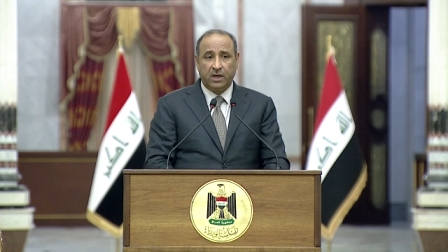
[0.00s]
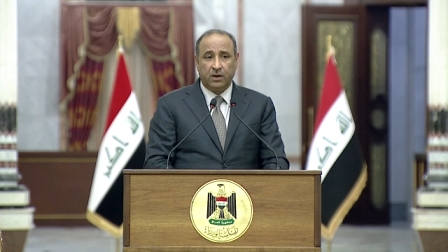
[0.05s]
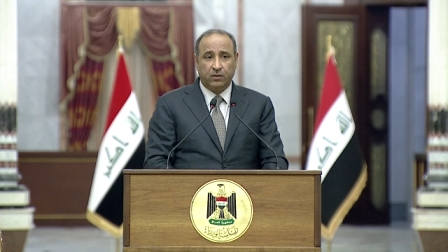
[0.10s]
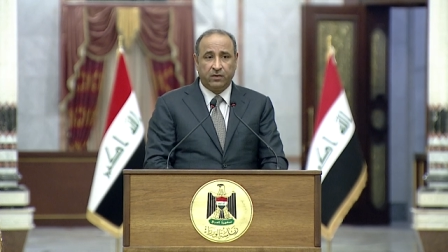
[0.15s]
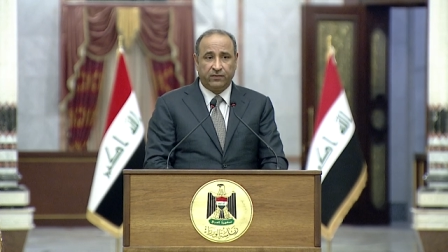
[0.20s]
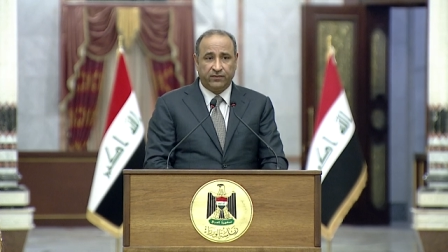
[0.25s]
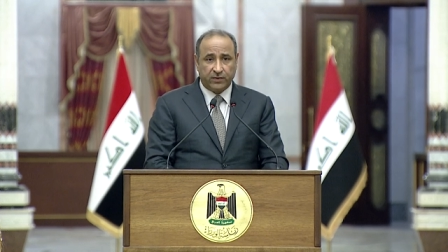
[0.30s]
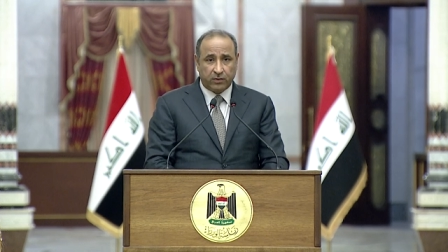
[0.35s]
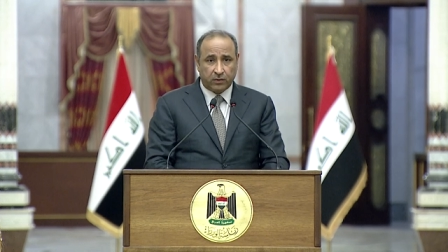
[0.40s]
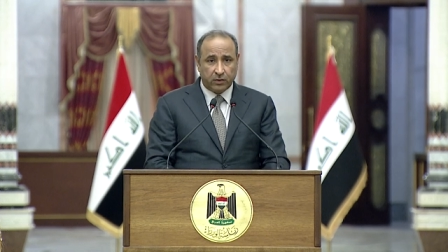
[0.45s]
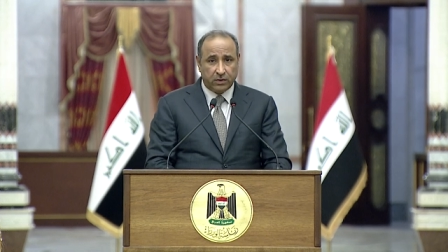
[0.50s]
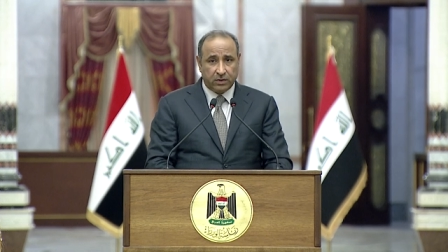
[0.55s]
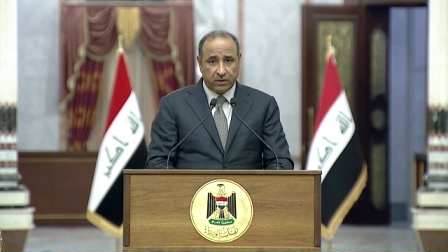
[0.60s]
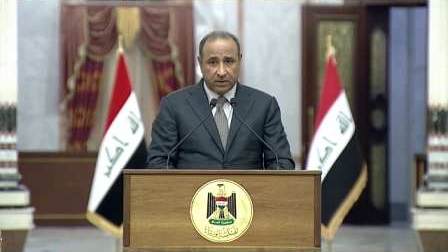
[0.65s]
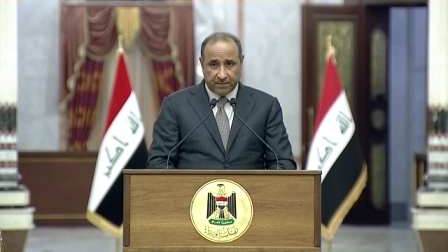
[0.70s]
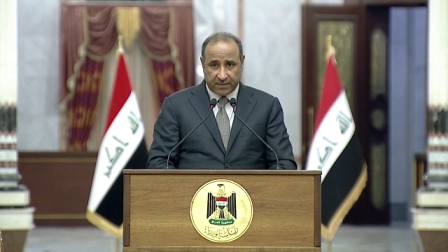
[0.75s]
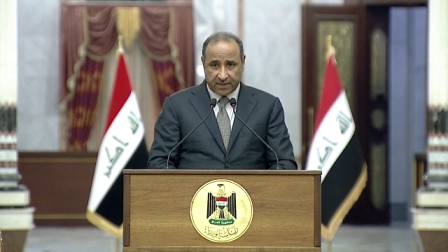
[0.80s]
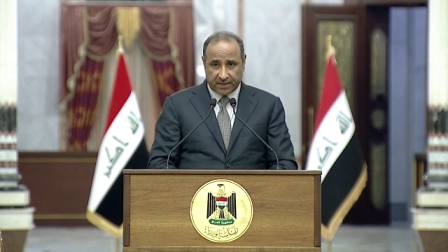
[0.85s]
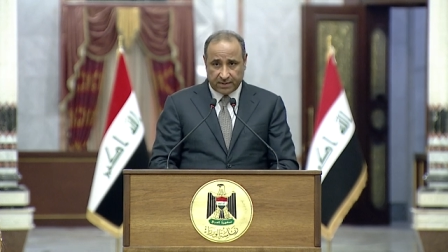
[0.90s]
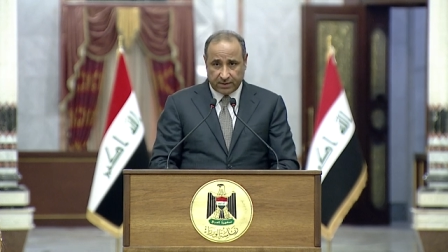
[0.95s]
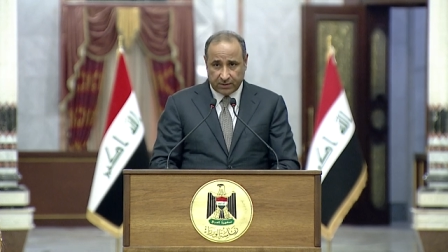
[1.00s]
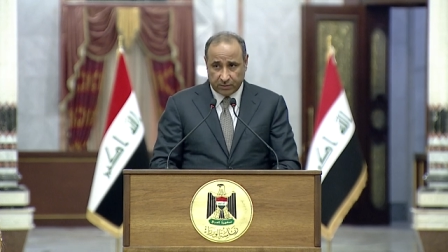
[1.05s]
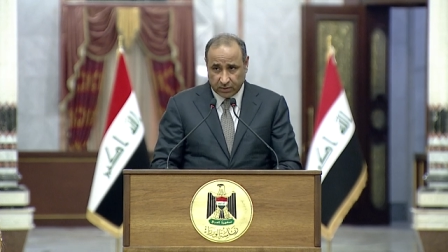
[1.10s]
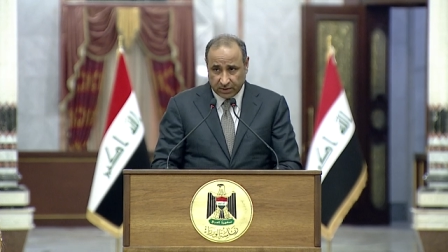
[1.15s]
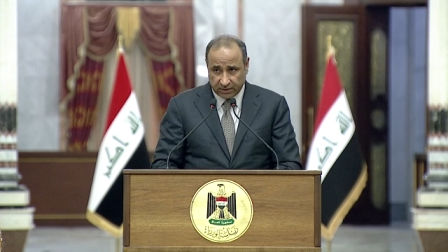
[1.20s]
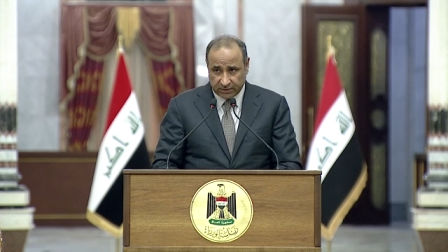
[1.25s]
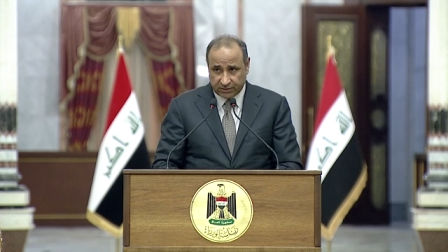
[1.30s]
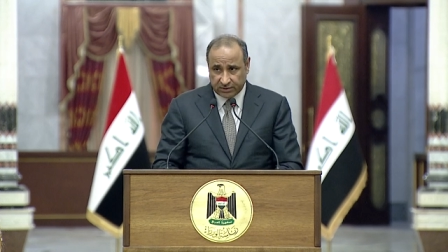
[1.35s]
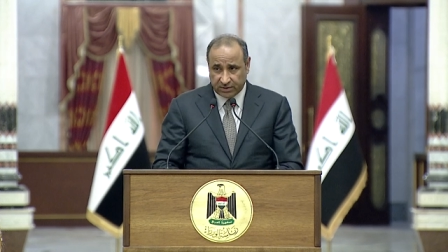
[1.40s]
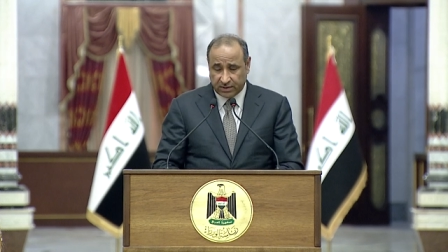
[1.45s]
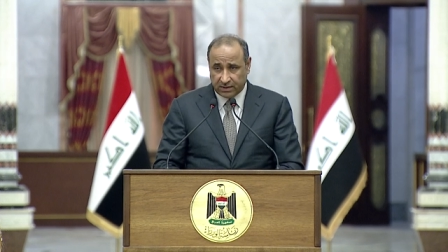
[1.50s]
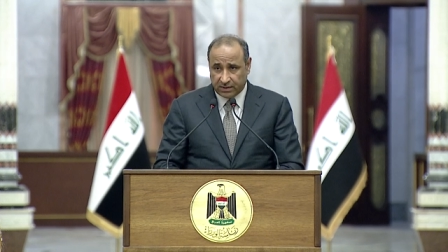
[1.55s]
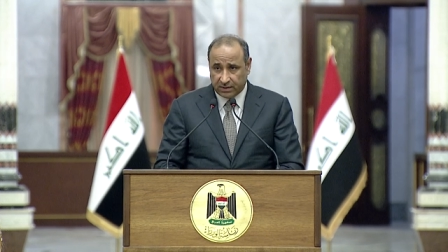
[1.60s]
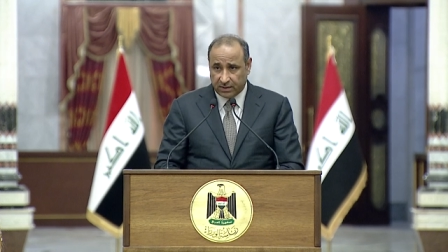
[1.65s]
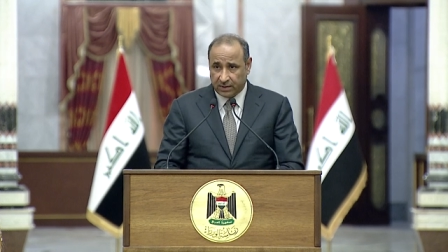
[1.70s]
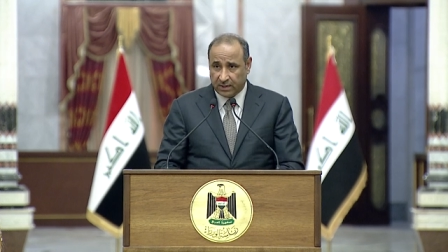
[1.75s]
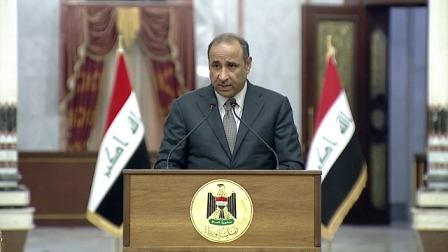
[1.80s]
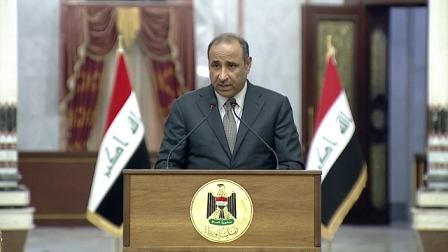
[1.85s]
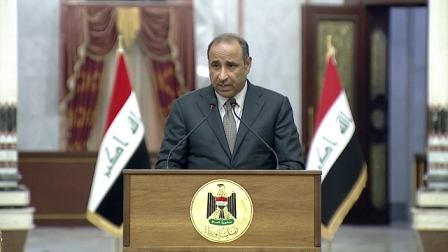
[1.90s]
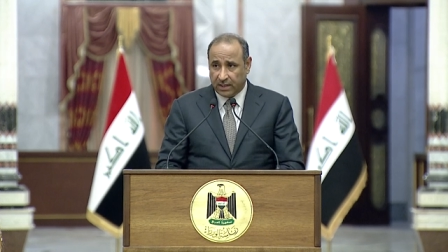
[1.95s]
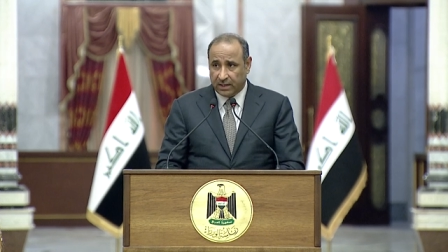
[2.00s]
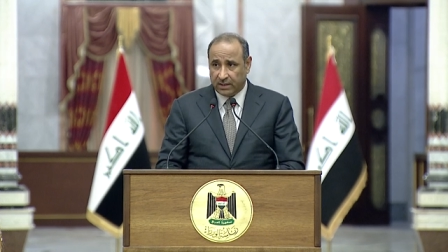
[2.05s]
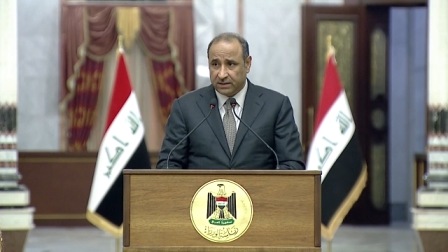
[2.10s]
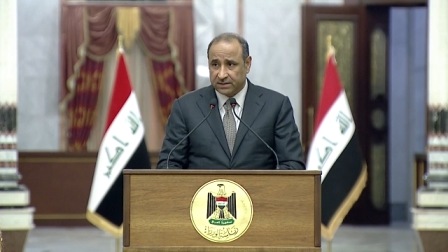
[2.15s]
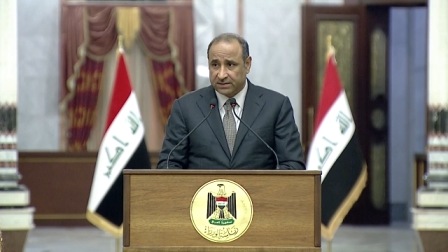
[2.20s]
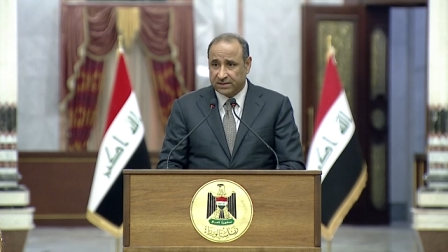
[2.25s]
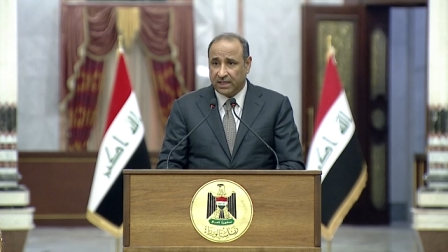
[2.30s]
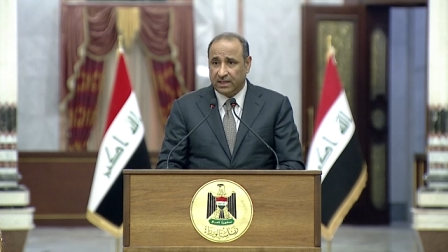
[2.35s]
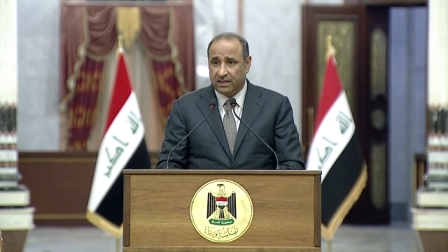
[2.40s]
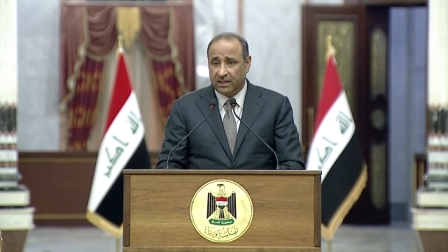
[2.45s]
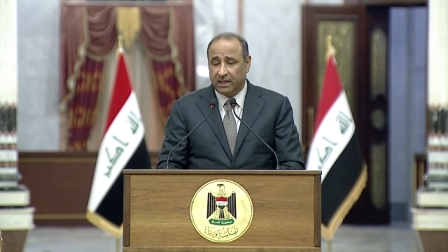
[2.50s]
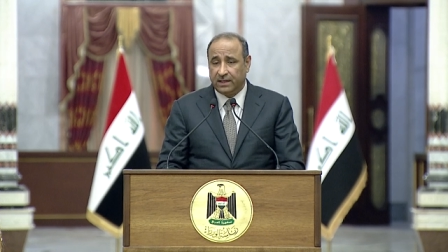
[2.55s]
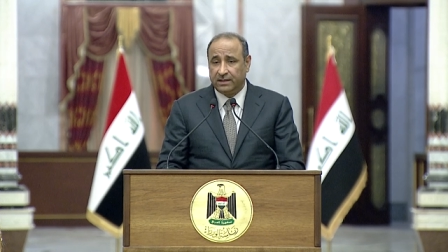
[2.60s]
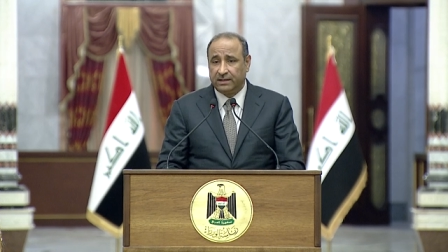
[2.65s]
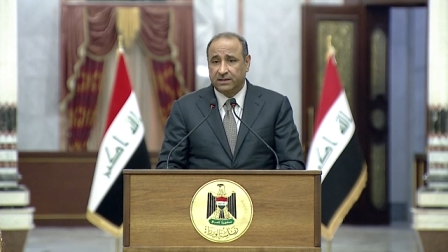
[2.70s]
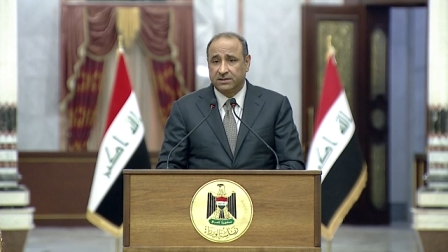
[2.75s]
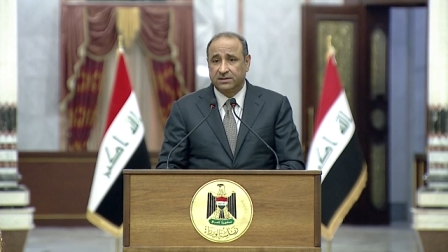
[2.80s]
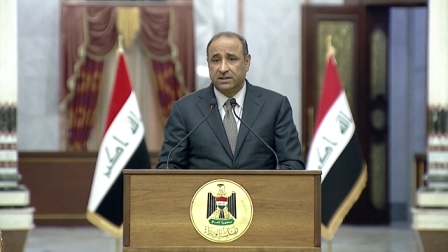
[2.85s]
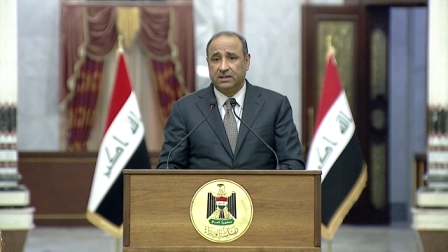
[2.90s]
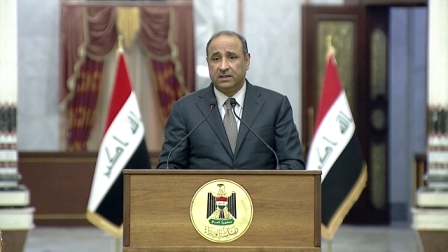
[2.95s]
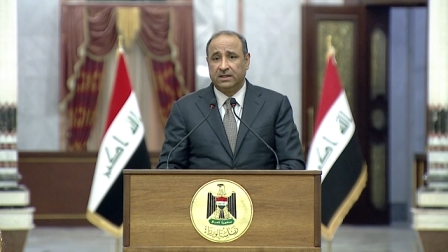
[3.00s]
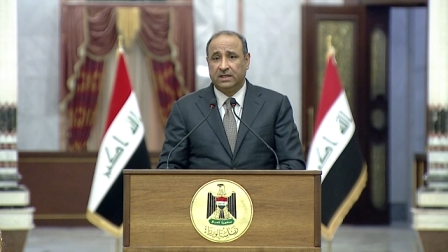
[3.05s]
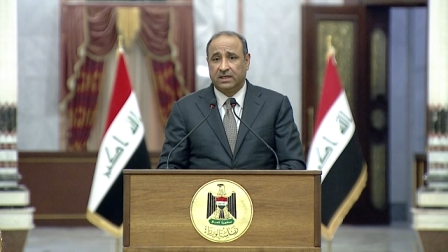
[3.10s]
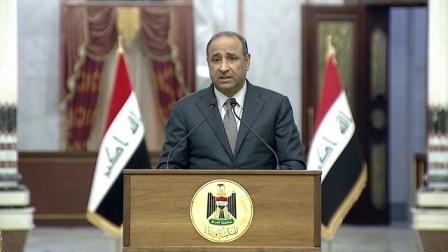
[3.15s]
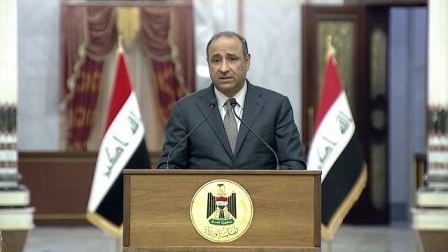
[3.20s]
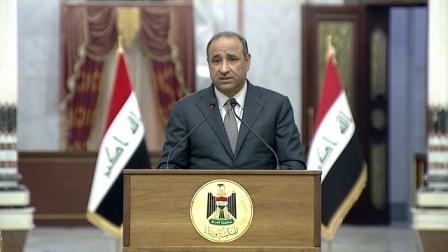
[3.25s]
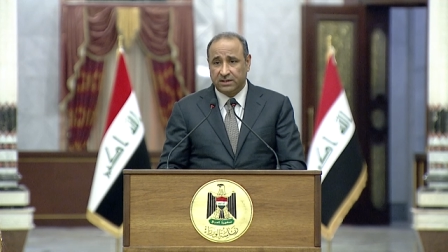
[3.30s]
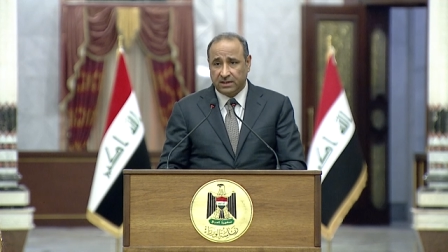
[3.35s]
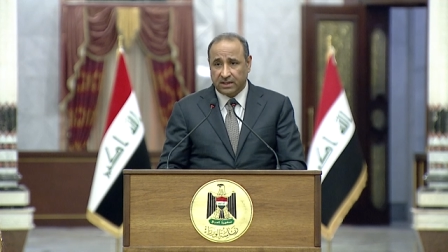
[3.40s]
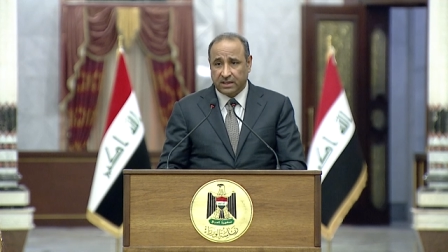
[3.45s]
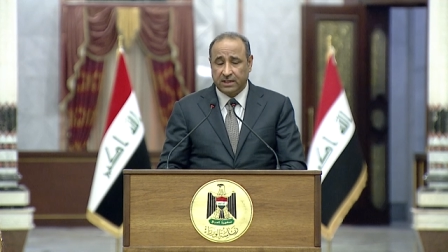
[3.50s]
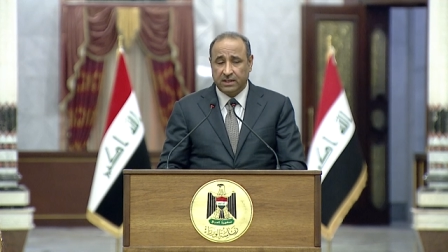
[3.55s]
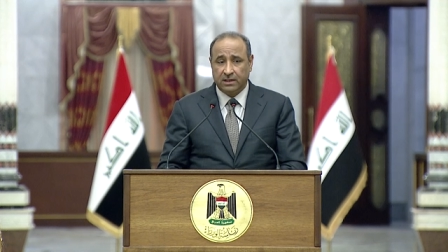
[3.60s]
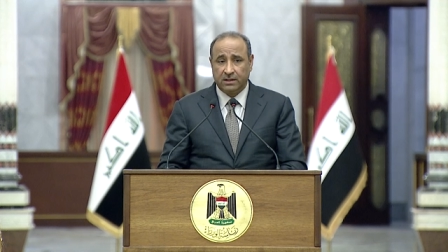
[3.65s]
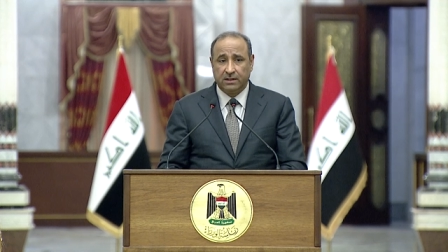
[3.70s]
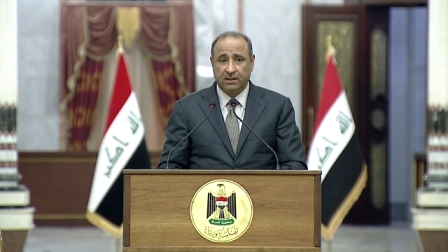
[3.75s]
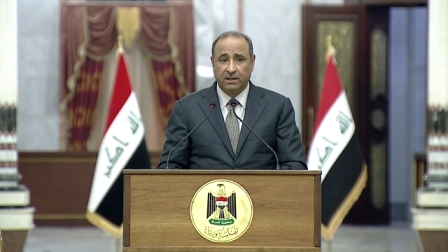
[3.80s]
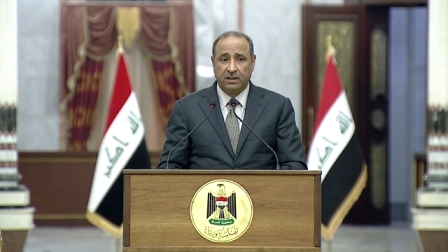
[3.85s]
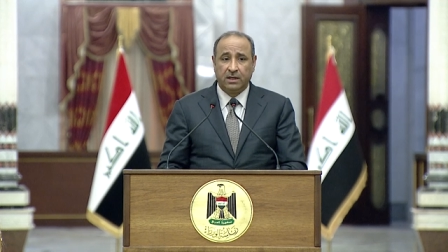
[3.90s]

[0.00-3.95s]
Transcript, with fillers: وفي كل مرة يؤجل لصالح أن نصل إلى صيغة